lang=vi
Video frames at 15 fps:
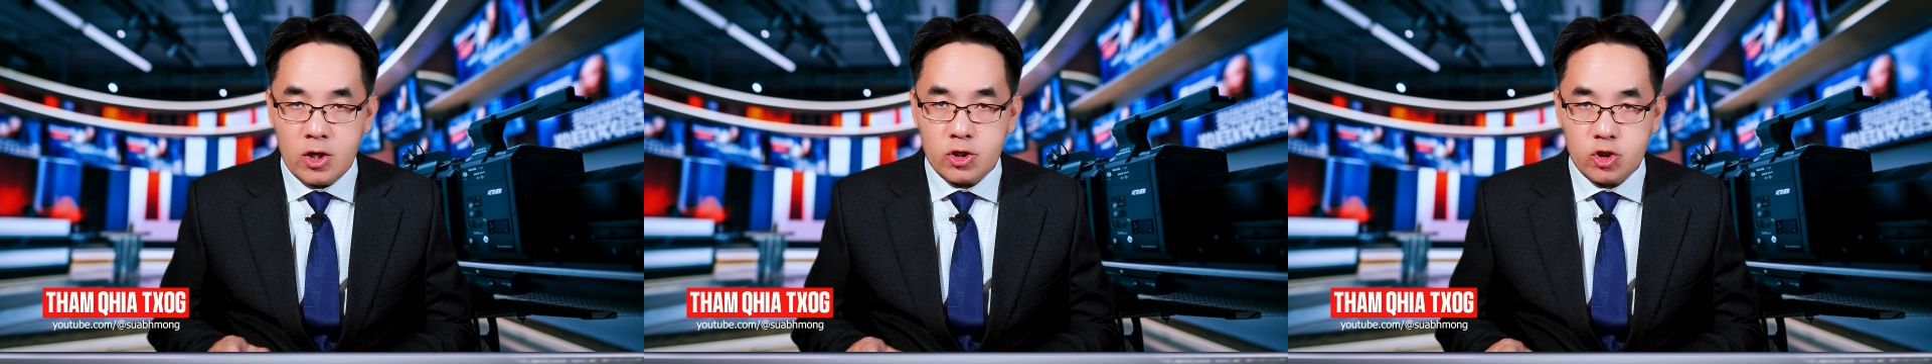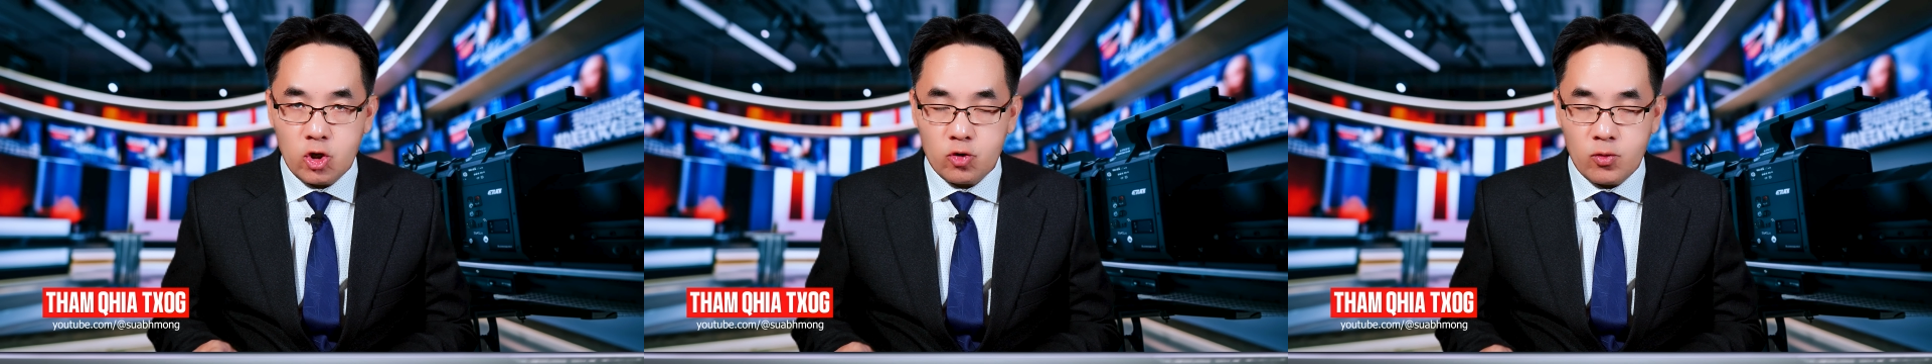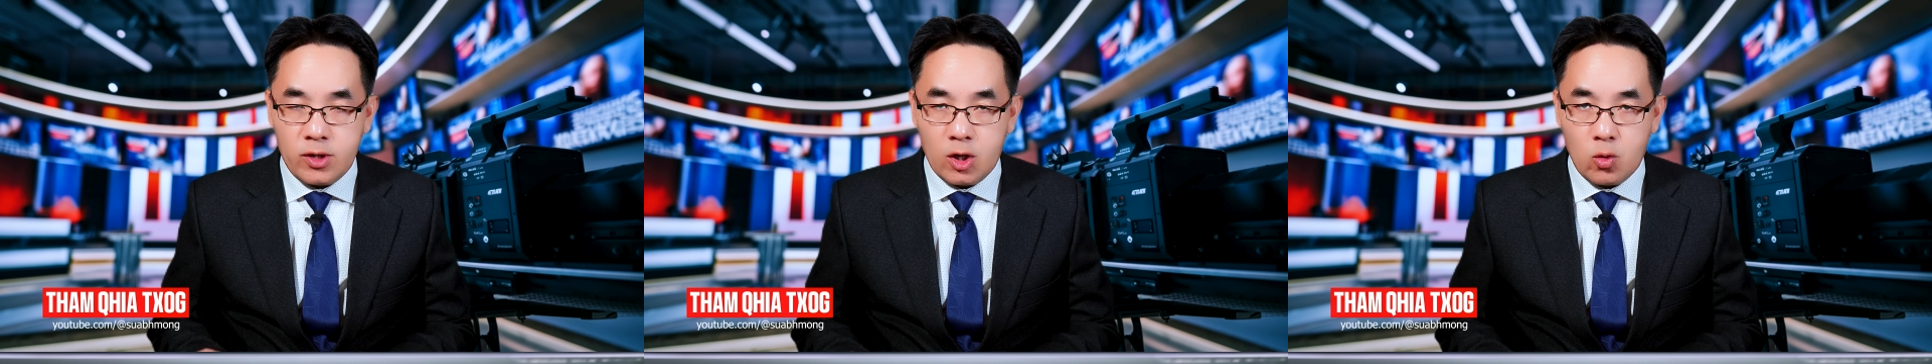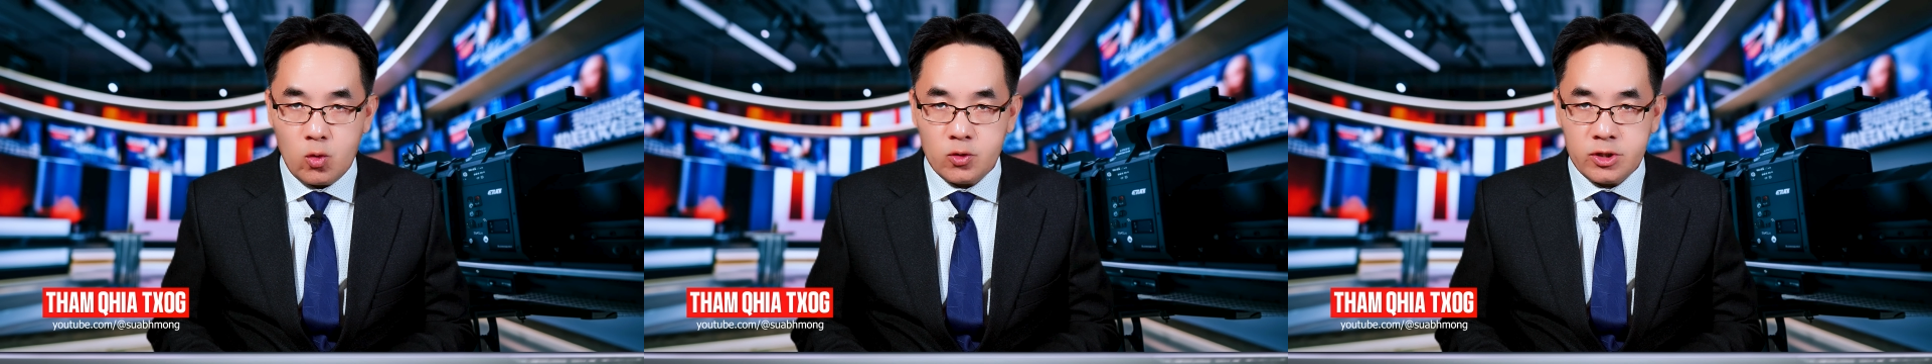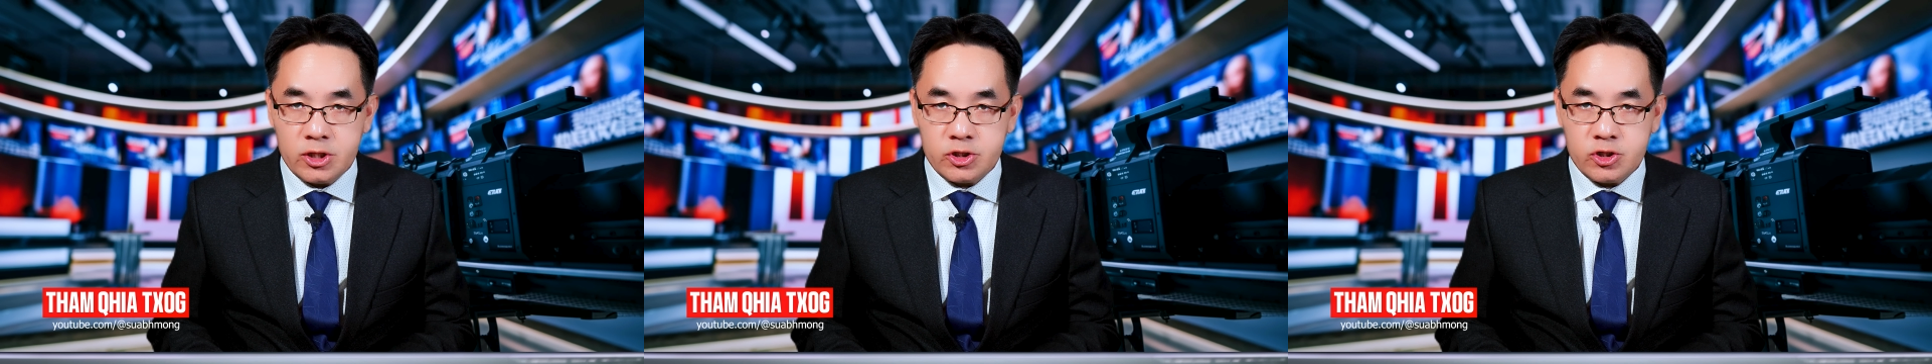Nhưng rồi đó cô
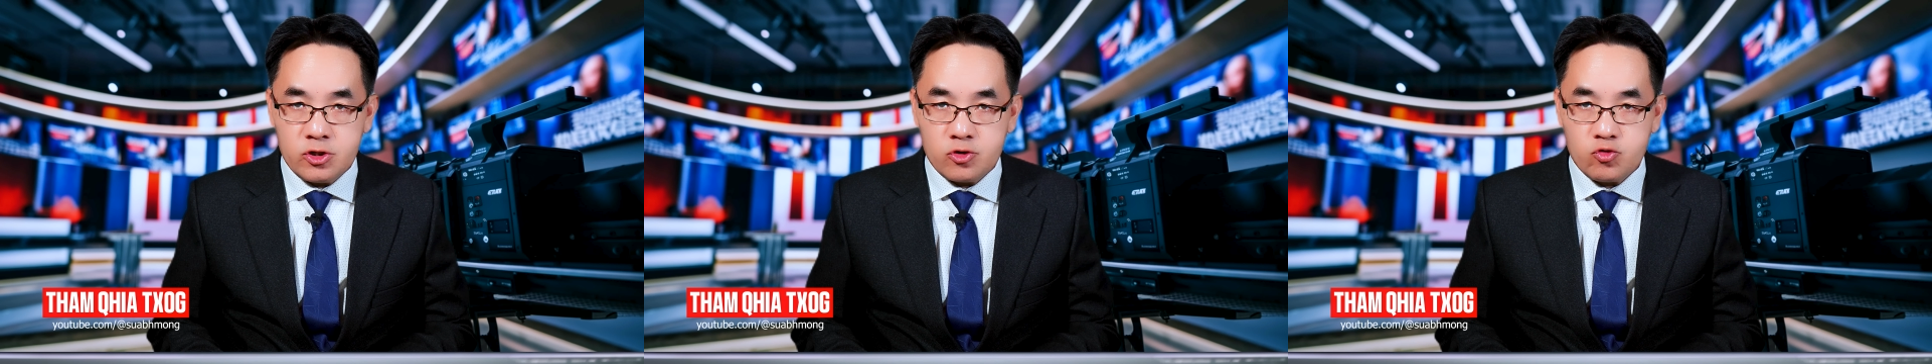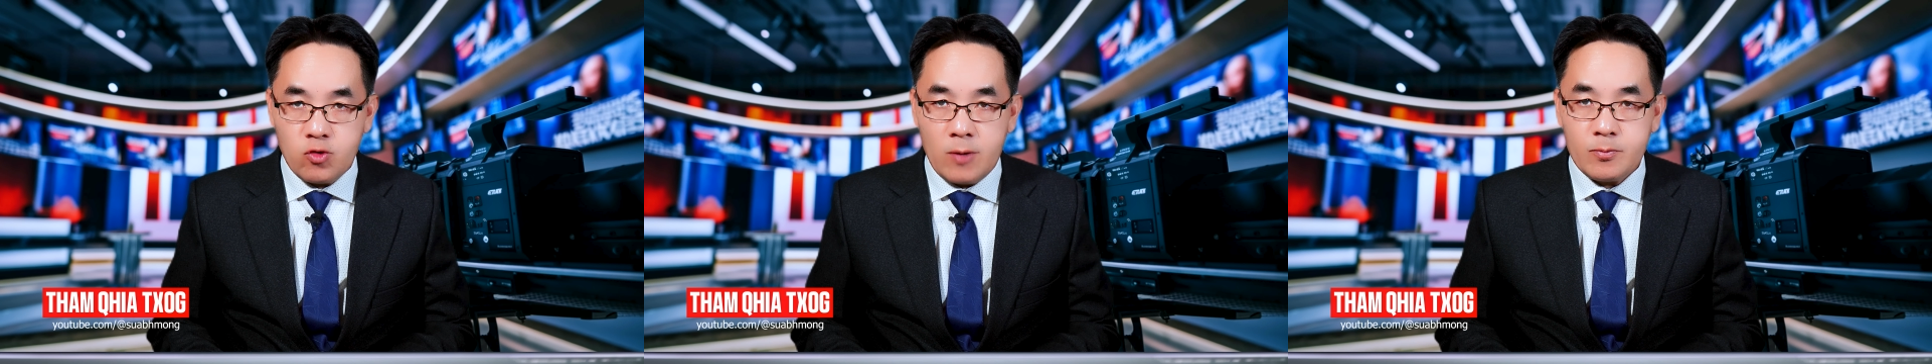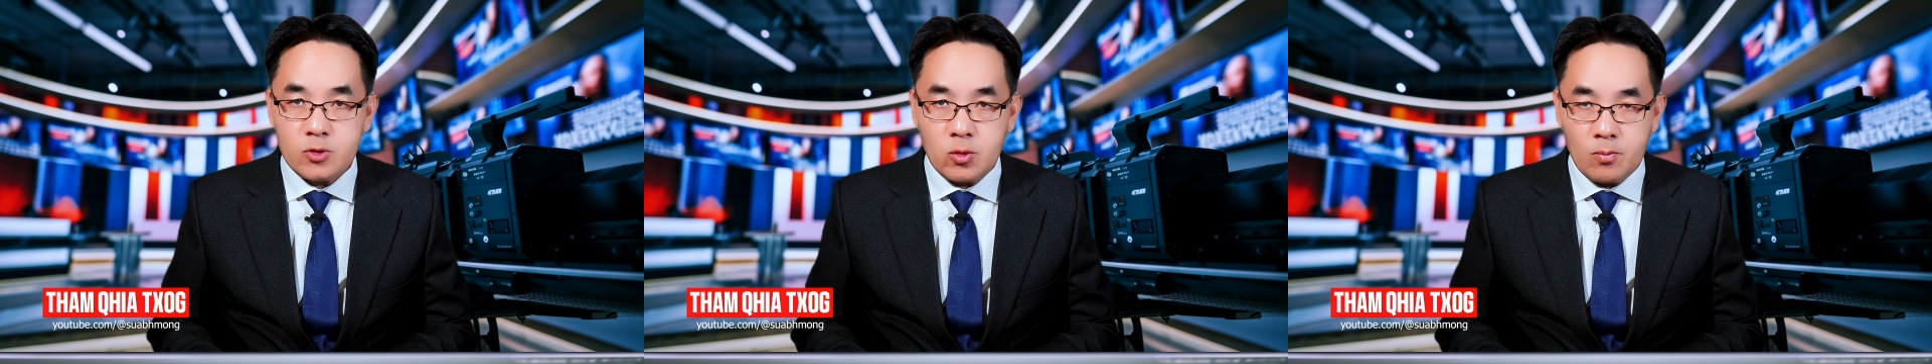thơ chữ Trump trong